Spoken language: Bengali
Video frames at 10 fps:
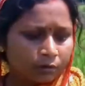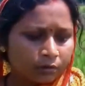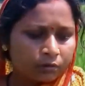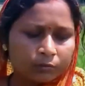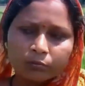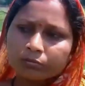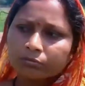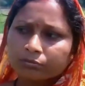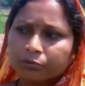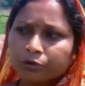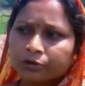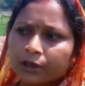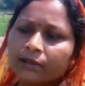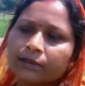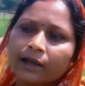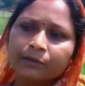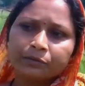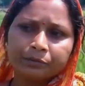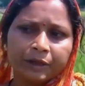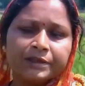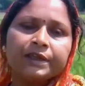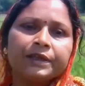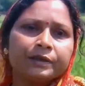পঞ্চাশ ষাট বেশি হবে আবার